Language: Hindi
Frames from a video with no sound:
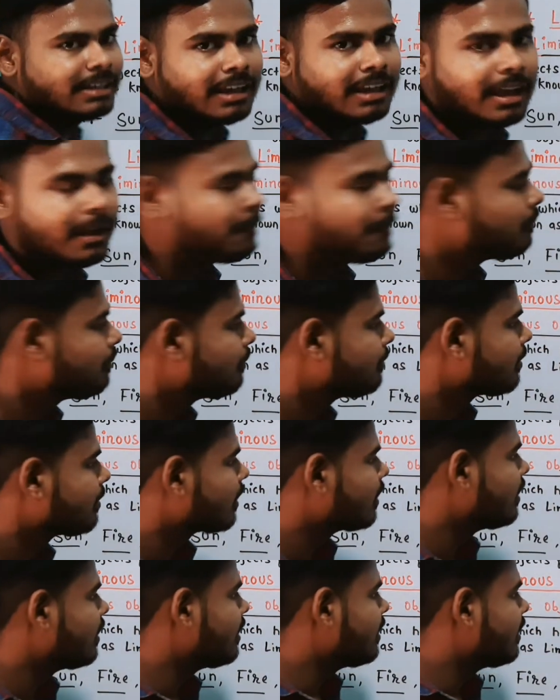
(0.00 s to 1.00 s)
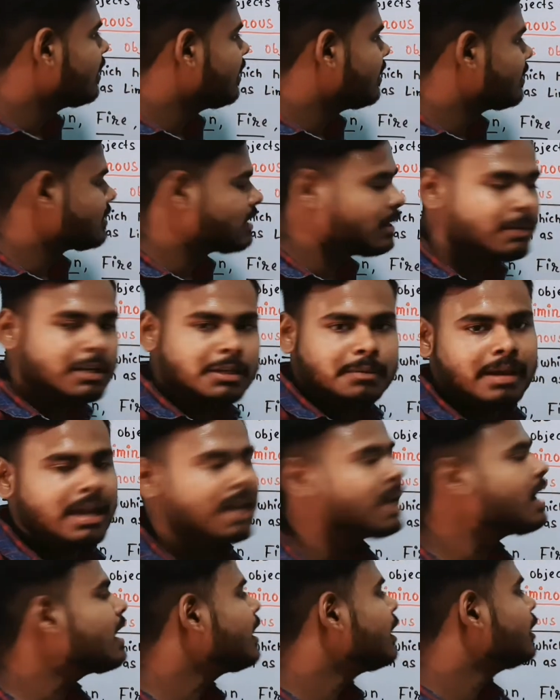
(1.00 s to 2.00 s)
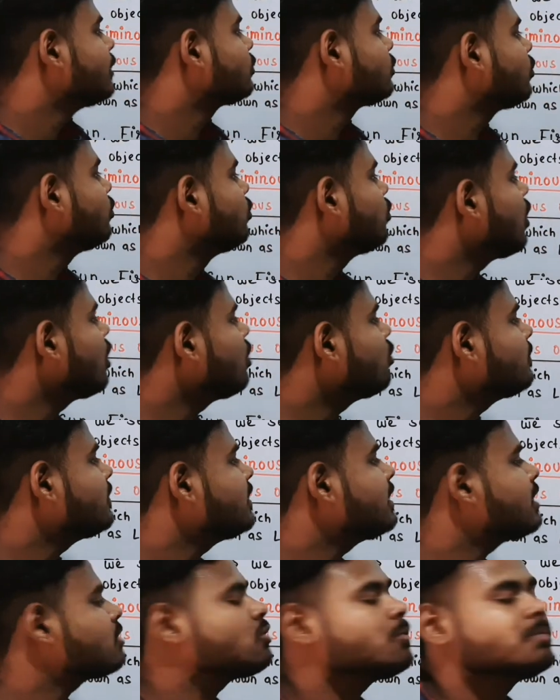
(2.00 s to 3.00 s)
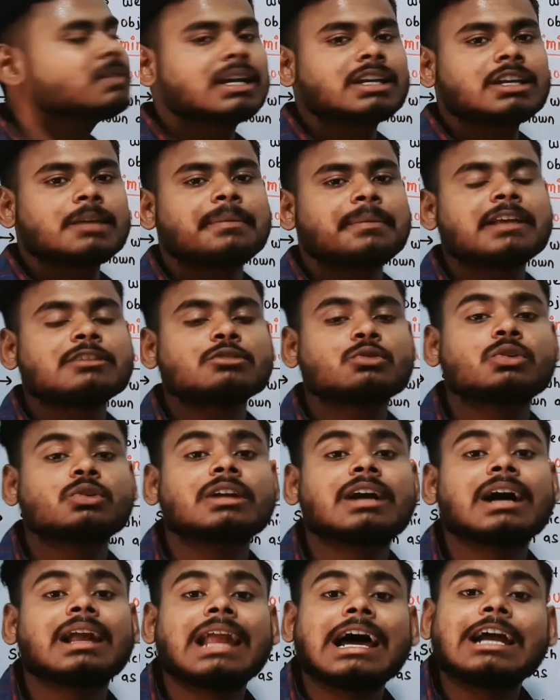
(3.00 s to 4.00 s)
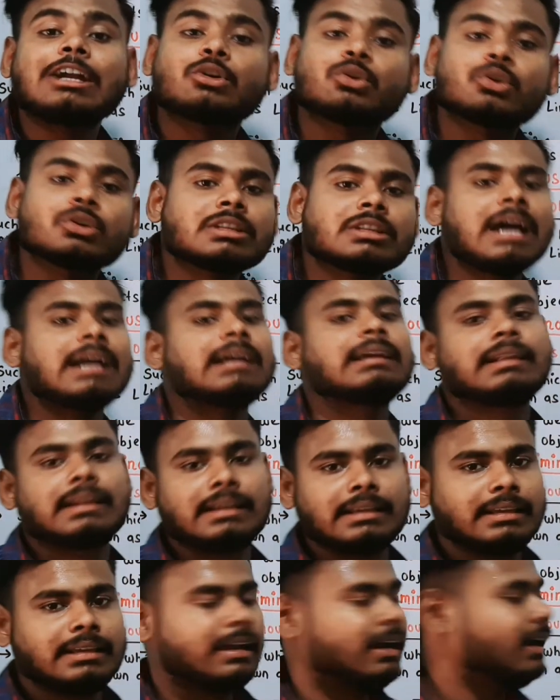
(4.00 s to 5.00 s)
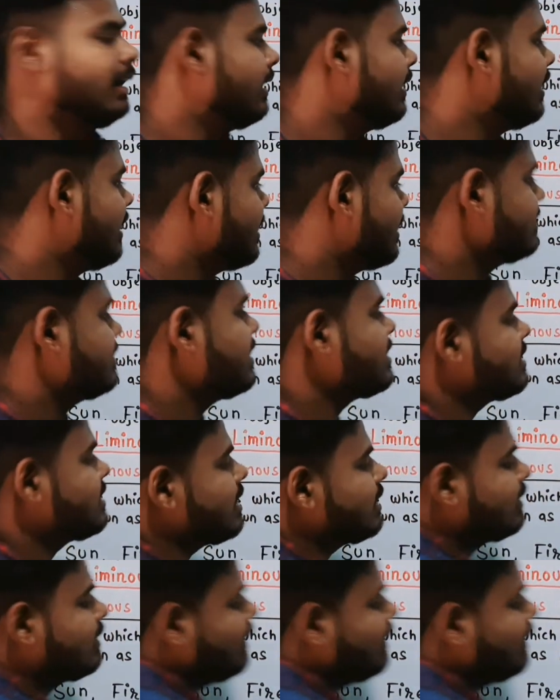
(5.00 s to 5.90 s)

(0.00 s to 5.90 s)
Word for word: ठीक है समझ में आया तो नॉन लुमिनियस ऑब्जेक्ट के पास खुद का लाइट होता ही नहीं है जैसे